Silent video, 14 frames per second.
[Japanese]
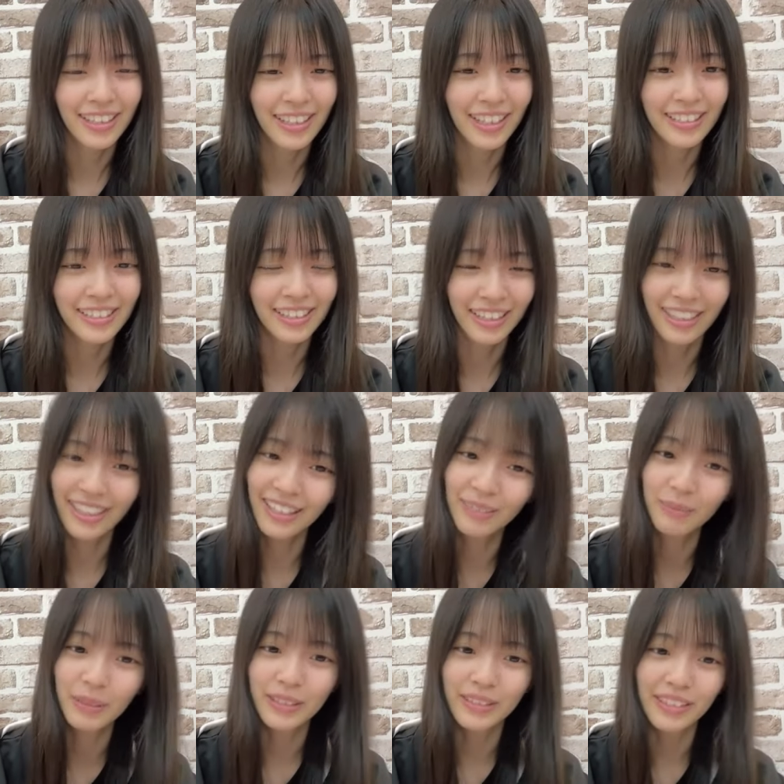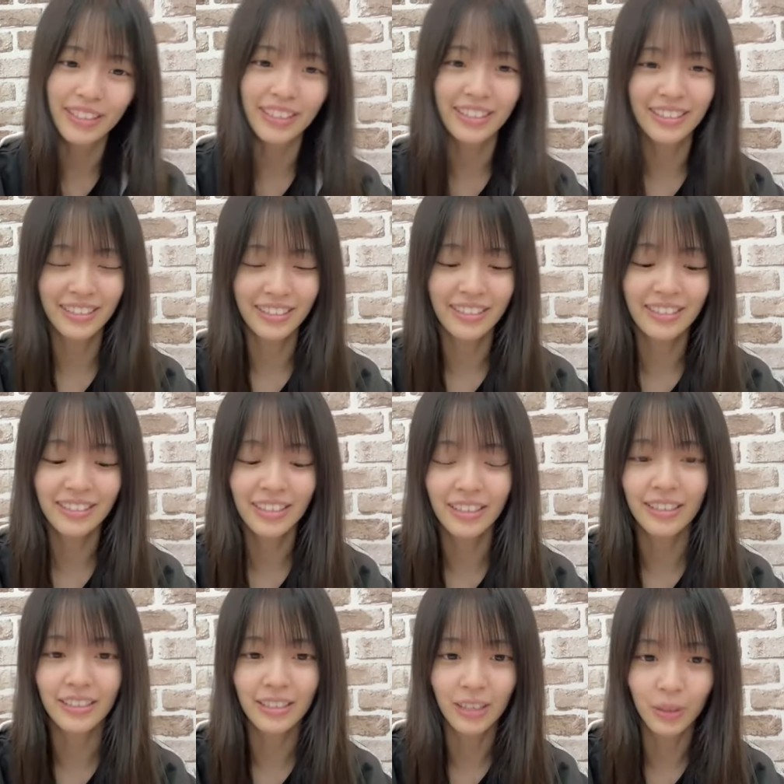朝からびっくりしたん
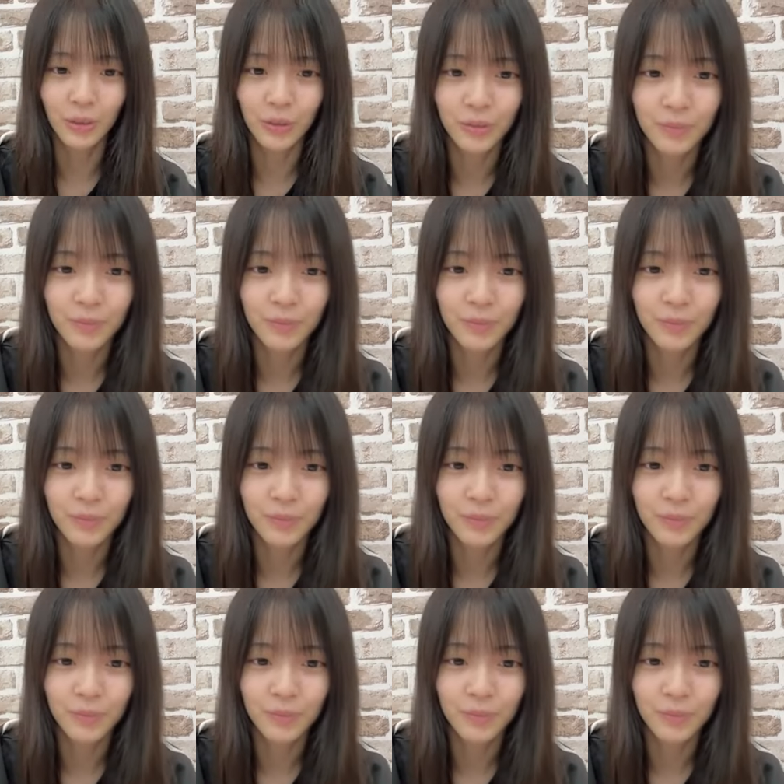ですけど